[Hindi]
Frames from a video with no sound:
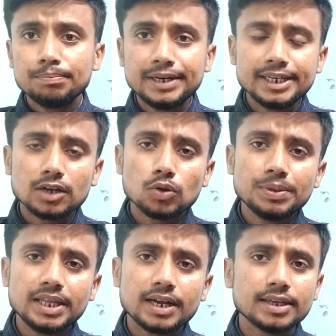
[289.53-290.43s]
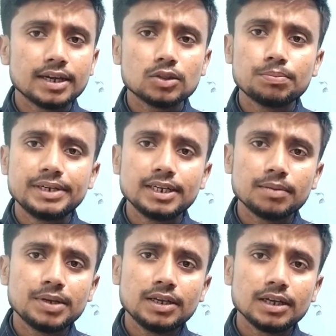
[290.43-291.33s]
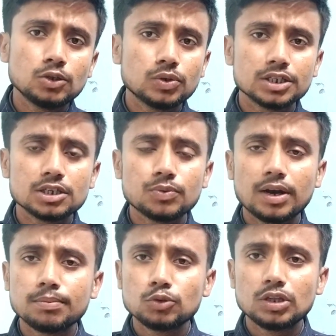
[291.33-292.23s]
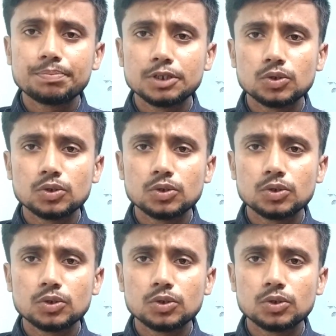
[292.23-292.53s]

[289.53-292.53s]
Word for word: मीडिया को भी देखा जाए तो मीडिया भी एजुकेशन वाले मुद्दे